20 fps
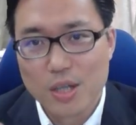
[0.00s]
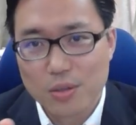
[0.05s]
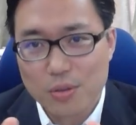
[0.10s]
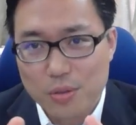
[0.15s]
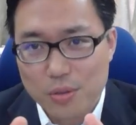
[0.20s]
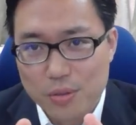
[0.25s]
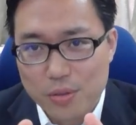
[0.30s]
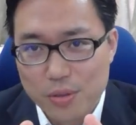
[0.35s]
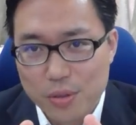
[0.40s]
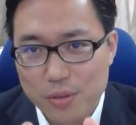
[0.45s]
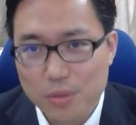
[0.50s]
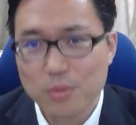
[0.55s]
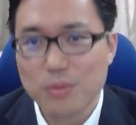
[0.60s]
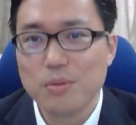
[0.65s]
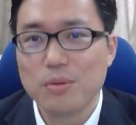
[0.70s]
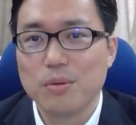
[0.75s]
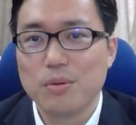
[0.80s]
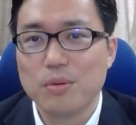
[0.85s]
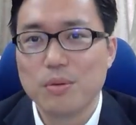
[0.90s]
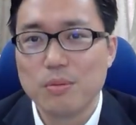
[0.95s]
この両
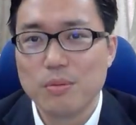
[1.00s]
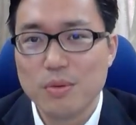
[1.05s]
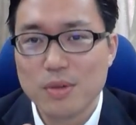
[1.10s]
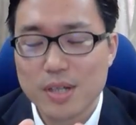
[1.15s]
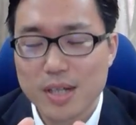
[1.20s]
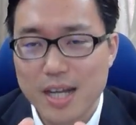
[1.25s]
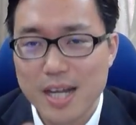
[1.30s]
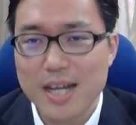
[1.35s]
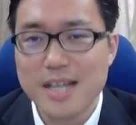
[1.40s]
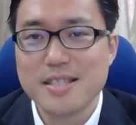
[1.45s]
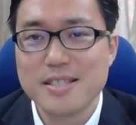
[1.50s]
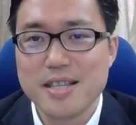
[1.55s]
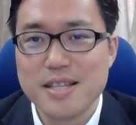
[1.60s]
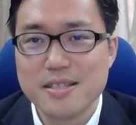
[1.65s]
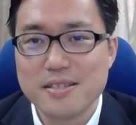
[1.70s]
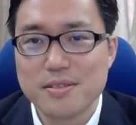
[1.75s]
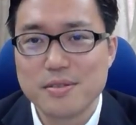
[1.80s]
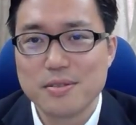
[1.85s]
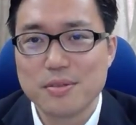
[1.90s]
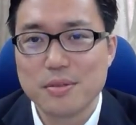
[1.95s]
方を改
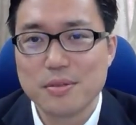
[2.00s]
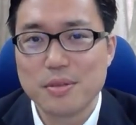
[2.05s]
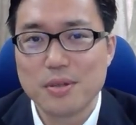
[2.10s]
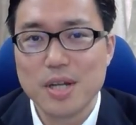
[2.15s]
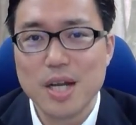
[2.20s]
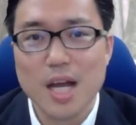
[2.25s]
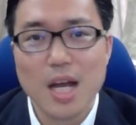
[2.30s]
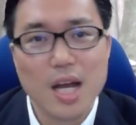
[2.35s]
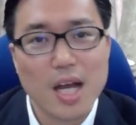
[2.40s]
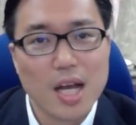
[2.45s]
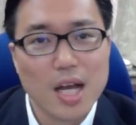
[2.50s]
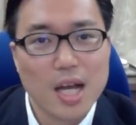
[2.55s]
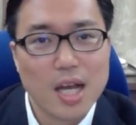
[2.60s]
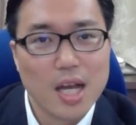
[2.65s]
善することが